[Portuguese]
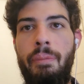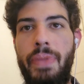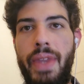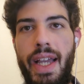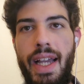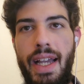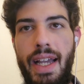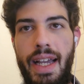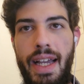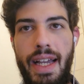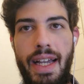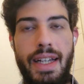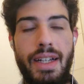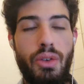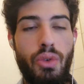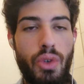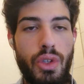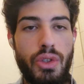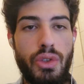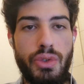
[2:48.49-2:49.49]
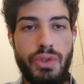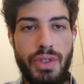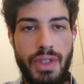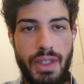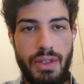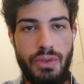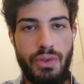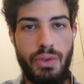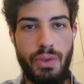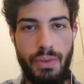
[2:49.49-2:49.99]
É, contra o
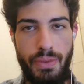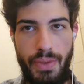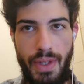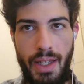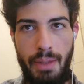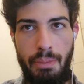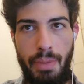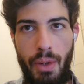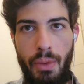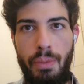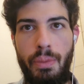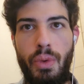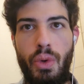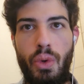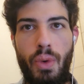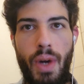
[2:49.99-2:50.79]
Santos, Filipão,